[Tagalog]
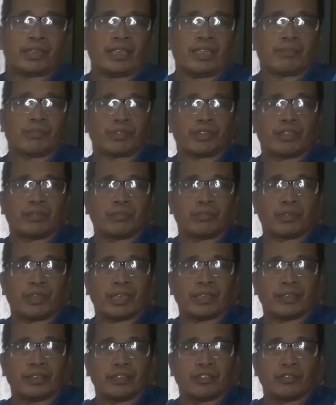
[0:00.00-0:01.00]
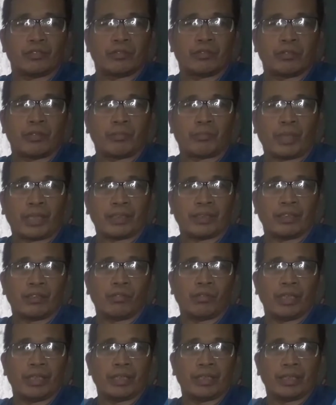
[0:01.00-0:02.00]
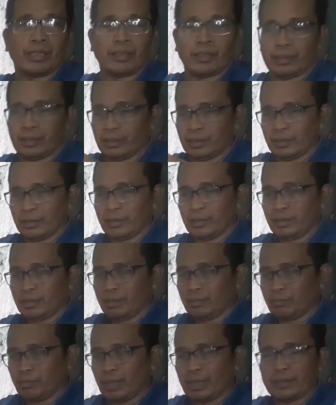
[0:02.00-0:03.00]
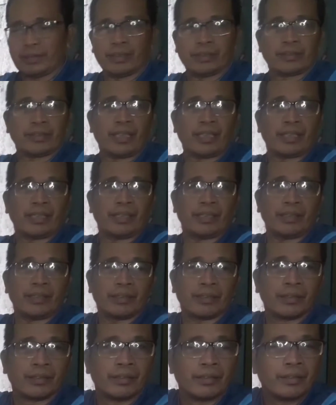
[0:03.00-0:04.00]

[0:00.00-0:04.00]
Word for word: natapos na po natin yung paghiwa ng balat ng sagin.